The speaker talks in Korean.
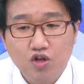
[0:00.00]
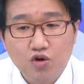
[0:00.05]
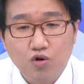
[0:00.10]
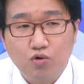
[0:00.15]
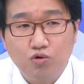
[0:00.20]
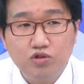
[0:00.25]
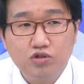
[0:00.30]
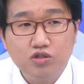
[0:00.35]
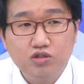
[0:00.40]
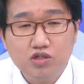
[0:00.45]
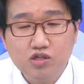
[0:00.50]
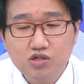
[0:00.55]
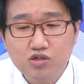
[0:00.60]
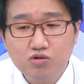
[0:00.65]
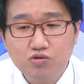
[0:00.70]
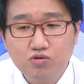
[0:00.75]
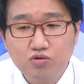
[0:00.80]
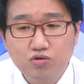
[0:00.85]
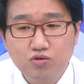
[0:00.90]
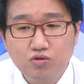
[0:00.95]
오늘
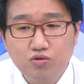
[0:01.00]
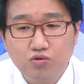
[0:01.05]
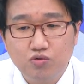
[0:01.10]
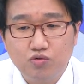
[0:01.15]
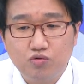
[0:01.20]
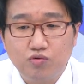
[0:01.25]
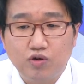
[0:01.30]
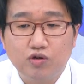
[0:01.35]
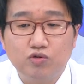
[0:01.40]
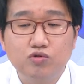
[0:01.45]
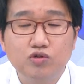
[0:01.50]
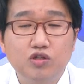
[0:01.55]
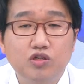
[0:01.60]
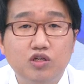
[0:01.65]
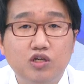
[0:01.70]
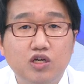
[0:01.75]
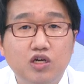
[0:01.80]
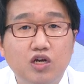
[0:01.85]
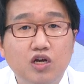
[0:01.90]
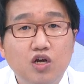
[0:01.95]
특징적으로 오늘
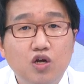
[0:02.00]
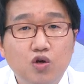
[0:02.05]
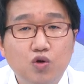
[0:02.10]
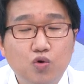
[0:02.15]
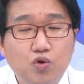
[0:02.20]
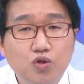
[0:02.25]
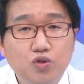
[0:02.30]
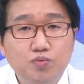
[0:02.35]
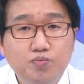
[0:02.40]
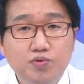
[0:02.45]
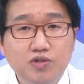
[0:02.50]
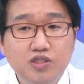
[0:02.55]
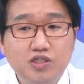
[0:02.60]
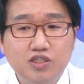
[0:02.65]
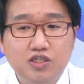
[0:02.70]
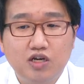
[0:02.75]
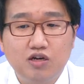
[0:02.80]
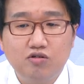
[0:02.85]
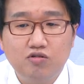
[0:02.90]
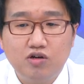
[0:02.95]
외국인들이 코스피
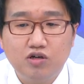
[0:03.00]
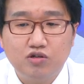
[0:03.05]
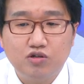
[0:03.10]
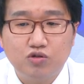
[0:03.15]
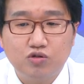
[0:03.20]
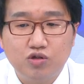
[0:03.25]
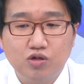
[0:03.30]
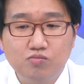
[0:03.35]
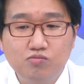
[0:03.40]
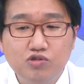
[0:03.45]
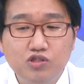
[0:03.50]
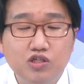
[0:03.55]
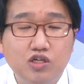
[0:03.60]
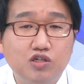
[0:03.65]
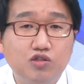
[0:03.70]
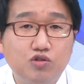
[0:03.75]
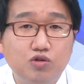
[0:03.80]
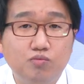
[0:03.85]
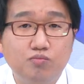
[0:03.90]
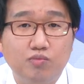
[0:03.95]
시장과 그리고 선물
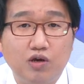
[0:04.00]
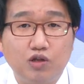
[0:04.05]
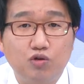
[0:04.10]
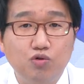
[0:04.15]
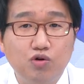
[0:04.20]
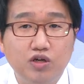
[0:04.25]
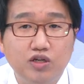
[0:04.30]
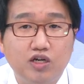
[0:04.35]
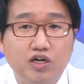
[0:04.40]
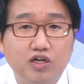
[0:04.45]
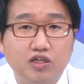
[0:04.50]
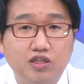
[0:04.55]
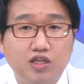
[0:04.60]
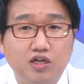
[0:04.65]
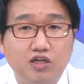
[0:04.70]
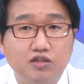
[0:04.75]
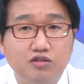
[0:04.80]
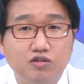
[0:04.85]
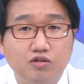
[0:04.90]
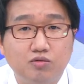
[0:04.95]
시장에서 좀 매도가
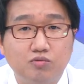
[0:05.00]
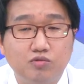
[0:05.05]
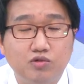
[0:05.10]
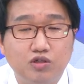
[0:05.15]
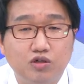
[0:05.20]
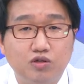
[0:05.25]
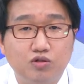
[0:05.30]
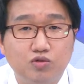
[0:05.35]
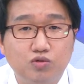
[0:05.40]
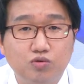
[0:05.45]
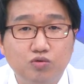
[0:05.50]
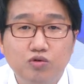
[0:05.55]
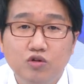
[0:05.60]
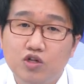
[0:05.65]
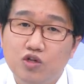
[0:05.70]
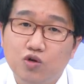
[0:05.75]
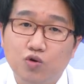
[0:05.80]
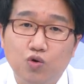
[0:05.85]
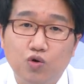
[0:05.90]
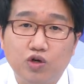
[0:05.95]
나왔다는 점 이거는 좀
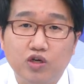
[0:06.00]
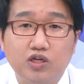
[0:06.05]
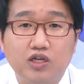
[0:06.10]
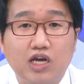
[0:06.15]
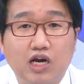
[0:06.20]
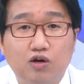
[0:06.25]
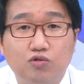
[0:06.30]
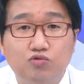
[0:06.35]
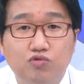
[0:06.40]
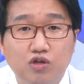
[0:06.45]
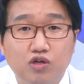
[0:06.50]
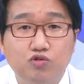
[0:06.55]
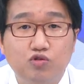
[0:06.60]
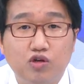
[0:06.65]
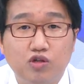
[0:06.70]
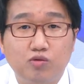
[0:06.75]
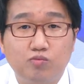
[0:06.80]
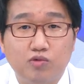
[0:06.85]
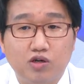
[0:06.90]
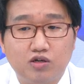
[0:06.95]
고개를 갸우뚱해
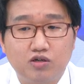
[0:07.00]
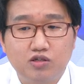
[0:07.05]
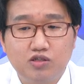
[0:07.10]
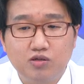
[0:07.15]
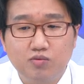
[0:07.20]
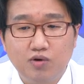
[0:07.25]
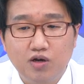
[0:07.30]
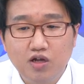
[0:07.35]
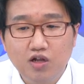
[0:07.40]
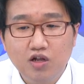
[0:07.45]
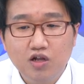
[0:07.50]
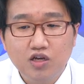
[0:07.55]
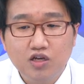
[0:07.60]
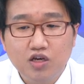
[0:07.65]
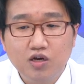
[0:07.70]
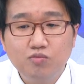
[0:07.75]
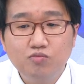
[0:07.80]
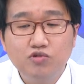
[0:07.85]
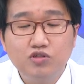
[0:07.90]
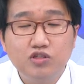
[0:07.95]
줘야 됩니다. 그렇지만
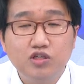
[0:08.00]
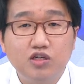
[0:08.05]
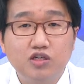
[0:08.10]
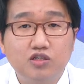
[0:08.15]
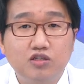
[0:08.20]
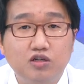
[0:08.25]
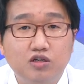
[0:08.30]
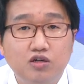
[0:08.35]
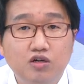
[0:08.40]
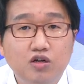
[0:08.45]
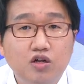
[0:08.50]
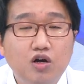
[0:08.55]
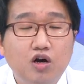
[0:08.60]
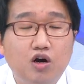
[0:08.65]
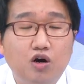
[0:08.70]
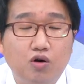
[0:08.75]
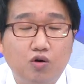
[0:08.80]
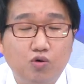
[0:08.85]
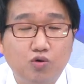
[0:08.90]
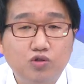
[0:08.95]
현물 시장에서
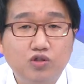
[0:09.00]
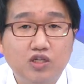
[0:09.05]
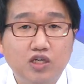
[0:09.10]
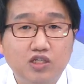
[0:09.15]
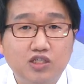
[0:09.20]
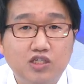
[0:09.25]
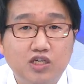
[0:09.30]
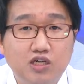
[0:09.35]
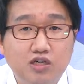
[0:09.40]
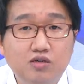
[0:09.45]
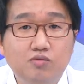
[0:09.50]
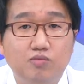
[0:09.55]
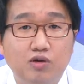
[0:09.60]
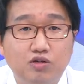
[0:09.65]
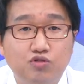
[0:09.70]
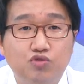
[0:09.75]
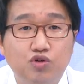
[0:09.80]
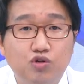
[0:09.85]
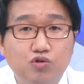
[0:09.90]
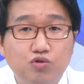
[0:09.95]
어, 코스닥 시장을
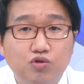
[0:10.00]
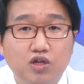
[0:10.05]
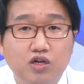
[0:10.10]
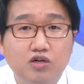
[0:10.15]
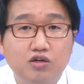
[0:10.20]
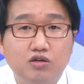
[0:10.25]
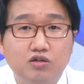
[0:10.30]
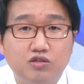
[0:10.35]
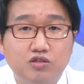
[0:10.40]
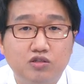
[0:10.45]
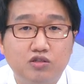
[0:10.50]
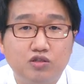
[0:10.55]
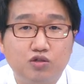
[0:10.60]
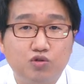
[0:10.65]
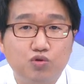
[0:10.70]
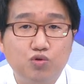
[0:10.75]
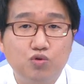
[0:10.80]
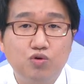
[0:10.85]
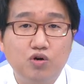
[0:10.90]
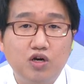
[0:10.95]
매수해 줬다는 것은
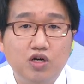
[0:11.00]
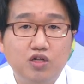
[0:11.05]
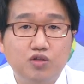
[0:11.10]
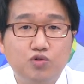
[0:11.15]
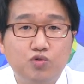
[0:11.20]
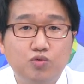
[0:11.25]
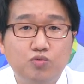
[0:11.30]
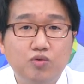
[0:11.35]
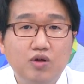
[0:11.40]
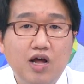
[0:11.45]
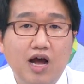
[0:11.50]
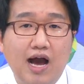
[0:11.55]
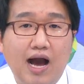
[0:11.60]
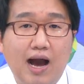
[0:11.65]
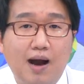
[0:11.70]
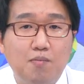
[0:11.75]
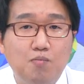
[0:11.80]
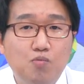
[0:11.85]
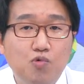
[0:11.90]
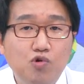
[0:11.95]
그동안 좀
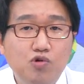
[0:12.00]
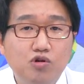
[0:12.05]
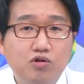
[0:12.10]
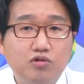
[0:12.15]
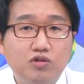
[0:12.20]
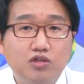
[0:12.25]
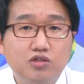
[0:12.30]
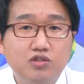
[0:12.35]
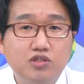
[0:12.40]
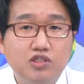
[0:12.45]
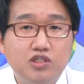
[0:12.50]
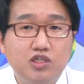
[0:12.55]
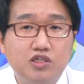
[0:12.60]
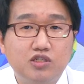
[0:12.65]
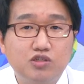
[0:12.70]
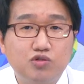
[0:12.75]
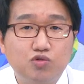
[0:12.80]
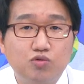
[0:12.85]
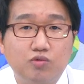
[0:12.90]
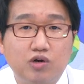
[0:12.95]
안 몰렸던
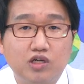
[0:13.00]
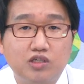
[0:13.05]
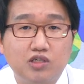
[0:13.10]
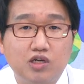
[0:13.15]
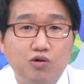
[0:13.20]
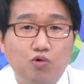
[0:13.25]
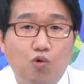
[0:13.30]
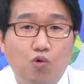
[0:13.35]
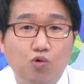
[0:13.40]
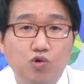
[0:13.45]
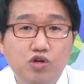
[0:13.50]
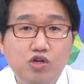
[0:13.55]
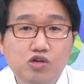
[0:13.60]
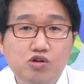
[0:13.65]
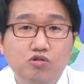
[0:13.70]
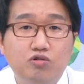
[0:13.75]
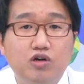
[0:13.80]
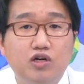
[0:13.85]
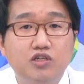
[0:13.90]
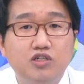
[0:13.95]
시장을 좀 같이
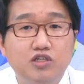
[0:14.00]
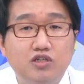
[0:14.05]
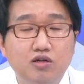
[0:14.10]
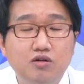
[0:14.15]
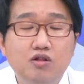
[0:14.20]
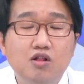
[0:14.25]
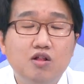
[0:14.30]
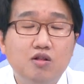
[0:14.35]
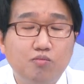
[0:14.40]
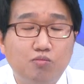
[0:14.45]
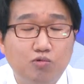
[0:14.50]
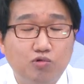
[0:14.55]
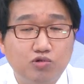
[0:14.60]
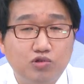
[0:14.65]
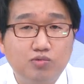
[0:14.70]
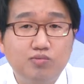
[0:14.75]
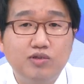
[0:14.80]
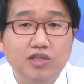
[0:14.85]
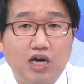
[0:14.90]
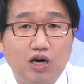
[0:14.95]
올리려고 하는 이런
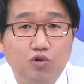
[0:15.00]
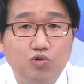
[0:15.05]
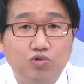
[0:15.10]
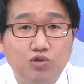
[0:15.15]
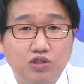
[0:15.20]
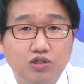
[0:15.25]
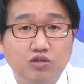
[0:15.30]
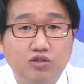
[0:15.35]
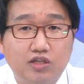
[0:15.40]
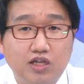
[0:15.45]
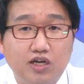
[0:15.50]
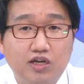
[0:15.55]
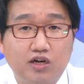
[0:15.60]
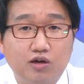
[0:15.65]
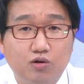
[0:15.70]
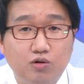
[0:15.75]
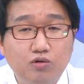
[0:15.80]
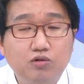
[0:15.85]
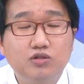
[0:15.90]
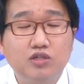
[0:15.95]
모습이 나오고 있는
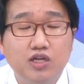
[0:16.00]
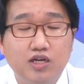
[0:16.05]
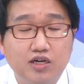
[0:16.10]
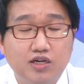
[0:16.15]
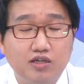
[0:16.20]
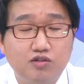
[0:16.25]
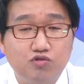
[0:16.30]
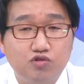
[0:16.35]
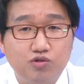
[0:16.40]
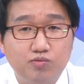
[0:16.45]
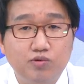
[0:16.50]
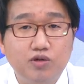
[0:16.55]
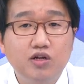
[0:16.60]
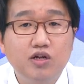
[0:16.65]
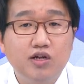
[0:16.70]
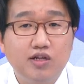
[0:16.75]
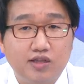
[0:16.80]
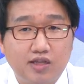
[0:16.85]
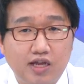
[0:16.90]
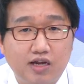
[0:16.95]
거다라고 생각해 주시면
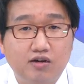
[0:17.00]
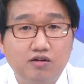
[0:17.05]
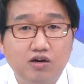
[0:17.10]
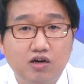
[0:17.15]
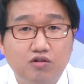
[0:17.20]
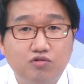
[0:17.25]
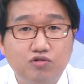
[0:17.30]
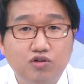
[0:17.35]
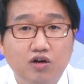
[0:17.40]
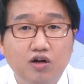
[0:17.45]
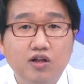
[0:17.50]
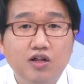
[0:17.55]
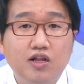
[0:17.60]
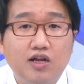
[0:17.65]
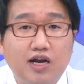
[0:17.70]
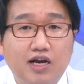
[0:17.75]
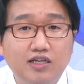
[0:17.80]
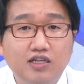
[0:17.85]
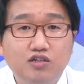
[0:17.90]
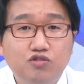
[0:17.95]
될 것 같고요.
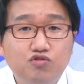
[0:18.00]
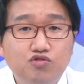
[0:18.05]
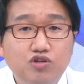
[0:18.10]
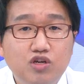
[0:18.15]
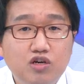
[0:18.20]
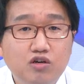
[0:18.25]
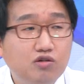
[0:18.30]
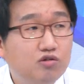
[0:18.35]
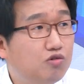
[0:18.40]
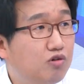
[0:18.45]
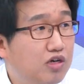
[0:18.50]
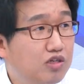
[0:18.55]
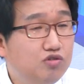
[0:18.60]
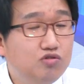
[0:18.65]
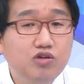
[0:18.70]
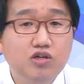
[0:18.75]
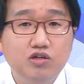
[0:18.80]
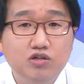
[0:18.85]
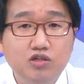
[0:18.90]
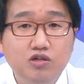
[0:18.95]
가장 중요한 건
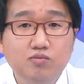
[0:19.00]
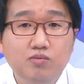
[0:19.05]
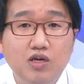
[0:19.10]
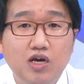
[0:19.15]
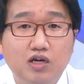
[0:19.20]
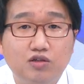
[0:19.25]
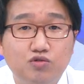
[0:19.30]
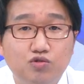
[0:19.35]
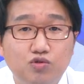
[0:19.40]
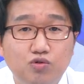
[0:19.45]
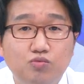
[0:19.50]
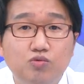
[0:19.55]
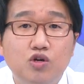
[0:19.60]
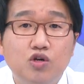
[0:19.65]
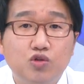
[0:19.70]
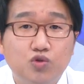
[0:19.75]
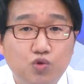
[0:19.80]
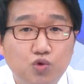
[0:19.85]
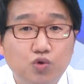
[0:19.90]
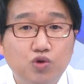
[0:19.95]
환율의 흐름이 아주 좀
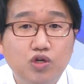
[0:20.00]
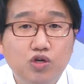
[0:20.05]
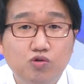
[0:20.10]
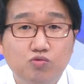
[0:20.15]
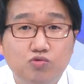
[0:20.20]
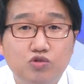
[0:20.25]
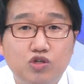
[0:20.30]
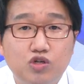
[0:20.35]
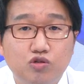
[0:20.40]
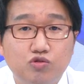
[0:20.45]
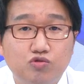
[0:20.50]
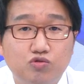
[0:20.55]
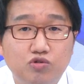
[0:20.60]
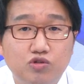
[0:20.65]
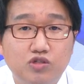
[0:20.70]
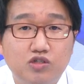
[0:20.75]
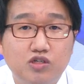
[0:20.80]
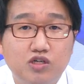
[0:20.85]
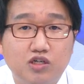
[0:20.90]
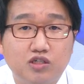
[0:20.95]
좋게 좋게 움직여주고
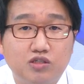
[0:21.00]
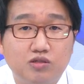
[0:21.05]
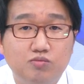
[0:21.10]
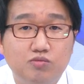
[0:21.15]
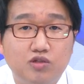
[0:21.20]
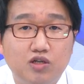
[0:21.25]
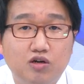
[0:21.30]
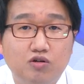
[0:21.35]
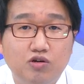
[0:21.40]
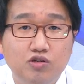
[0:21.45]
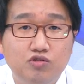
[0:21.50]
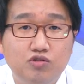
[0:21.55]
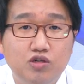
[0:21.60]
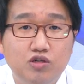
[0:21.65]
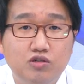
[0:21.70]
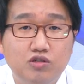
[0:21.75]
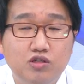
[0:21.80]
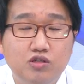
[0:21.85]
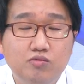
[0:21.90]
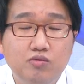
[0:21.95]
있는 것 네. 같습니다. 환율의 네.
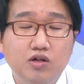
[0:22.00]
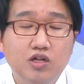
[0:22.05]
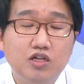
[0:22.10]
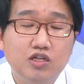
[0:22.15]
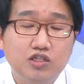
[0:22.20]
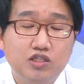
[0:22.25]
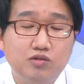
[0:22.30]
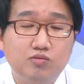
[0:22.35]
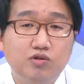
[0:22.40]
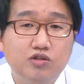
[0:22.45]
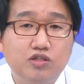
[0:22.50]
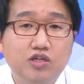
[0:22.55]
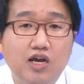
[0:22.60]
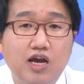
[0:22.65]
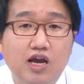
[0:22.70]
흐름 지금 현재